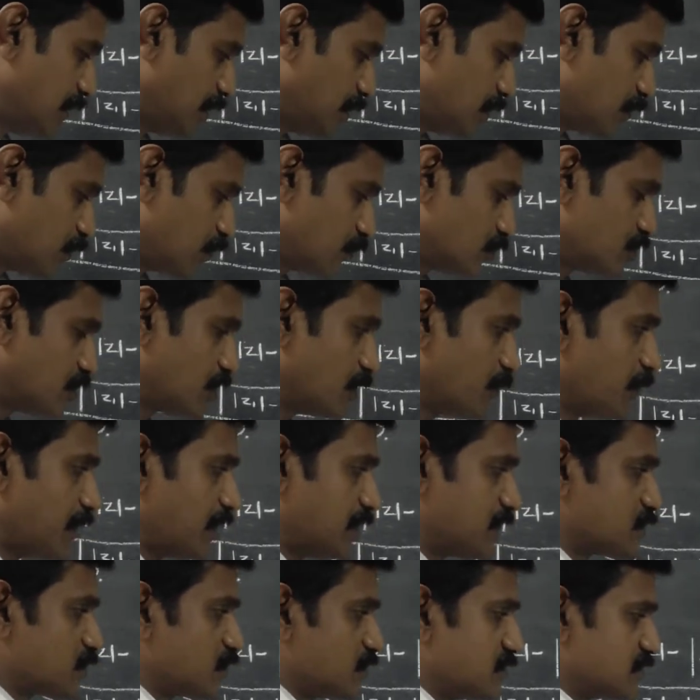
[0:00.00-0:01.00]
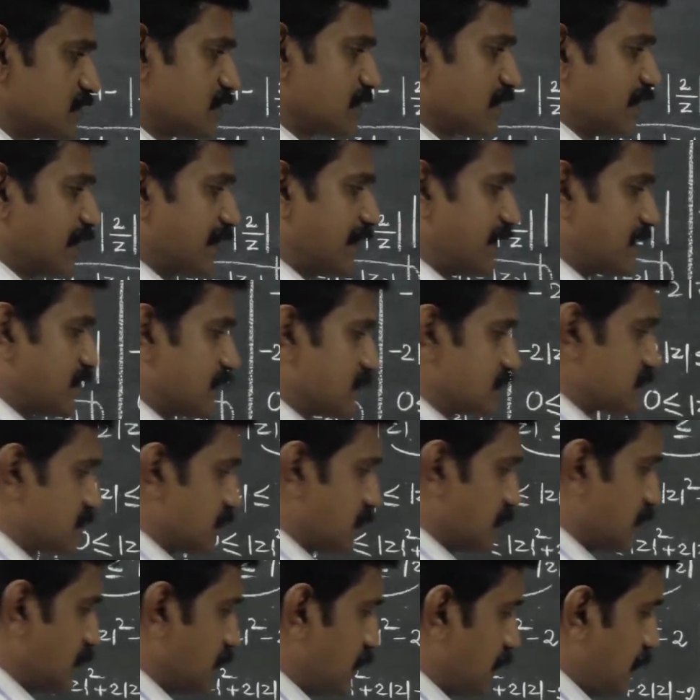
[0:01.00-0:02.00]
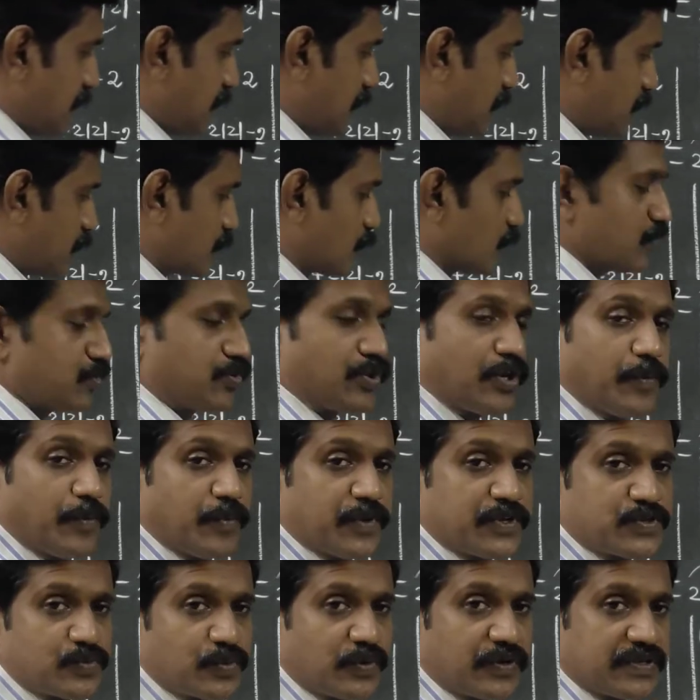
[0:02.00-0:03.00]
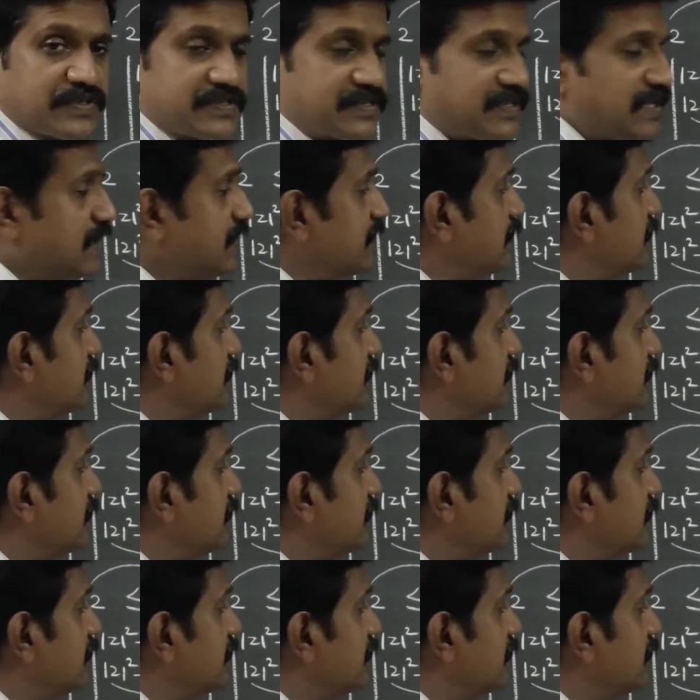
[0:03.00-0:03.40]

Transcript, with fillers: ரூட் த்ரீ மைனஸ் ஒன் இஸ் த கிரேட்டஸ்ட்டு அண்ட் ரூட் த்ரீ ப்ளஸ் ஒன் இஸ் த